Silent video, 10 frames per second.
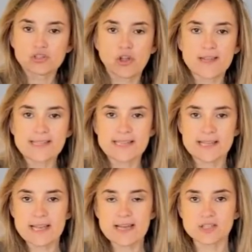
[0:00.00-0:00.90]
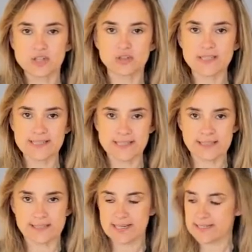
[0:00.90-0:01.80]
Todas las guías son
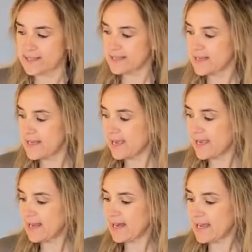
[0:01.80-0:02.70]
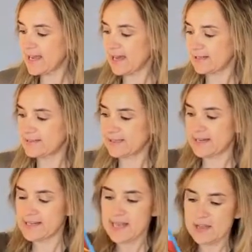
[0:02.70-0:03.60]
distintas. En la guía de
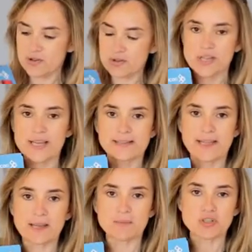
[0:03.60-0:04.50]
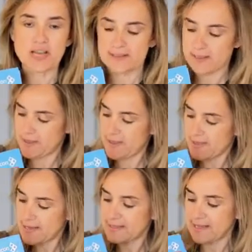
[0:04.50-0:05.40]
tres años tenemos
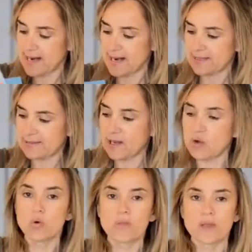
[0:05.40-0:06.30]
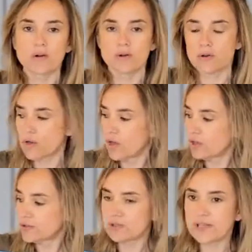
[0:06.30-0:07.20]
actividades de carácter lúdico,
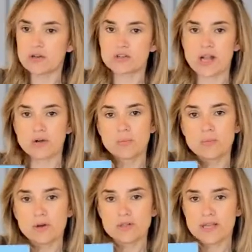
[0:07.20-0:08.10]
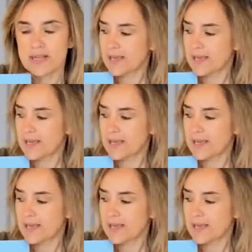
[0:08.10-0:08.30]
donde los alumnos